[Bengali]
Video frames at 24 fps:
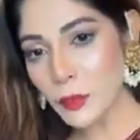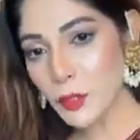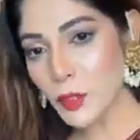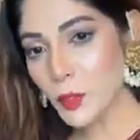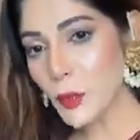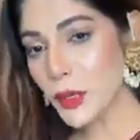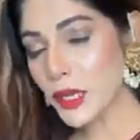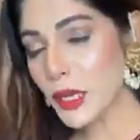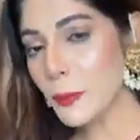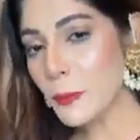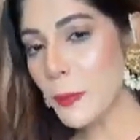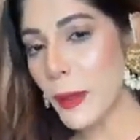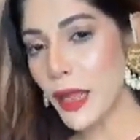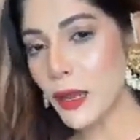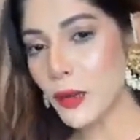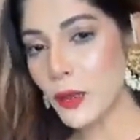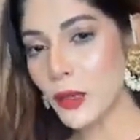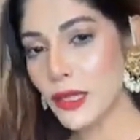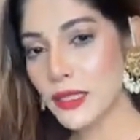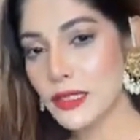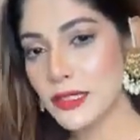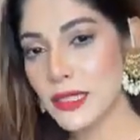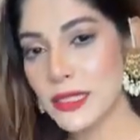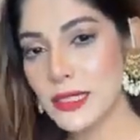আপু তোমাকে ভালো
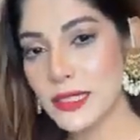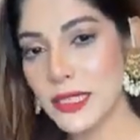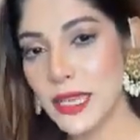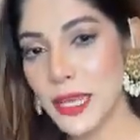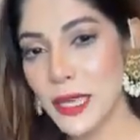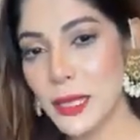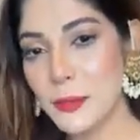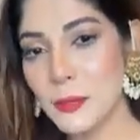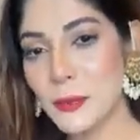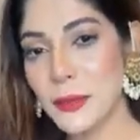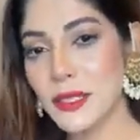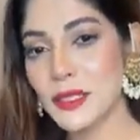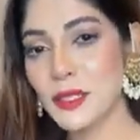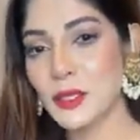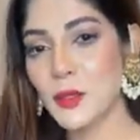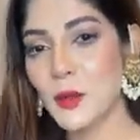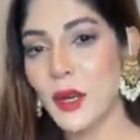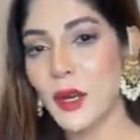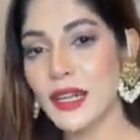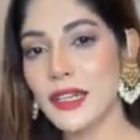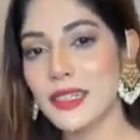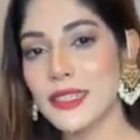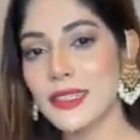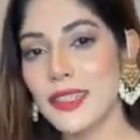লাগছে সেই মিস
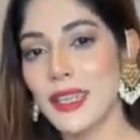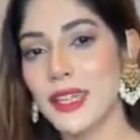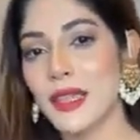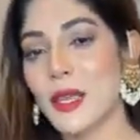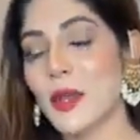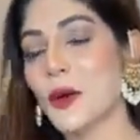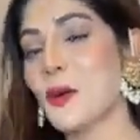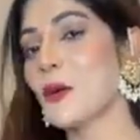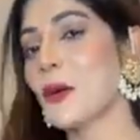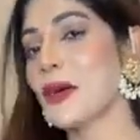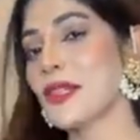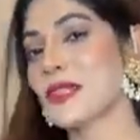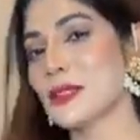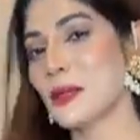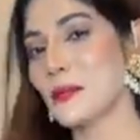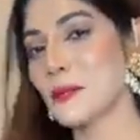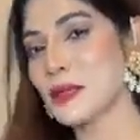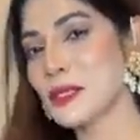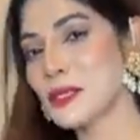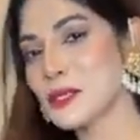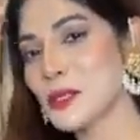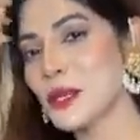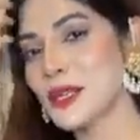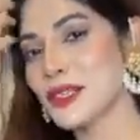ওয়ার্ল্ড থেকে ও আচ্ছা
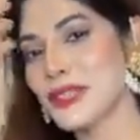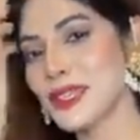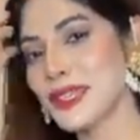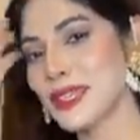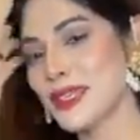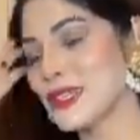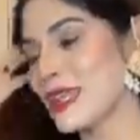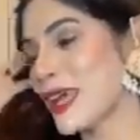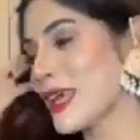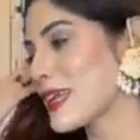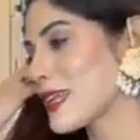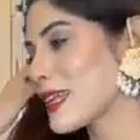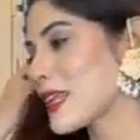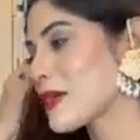মিস ওয়ার্ল্ড থেকে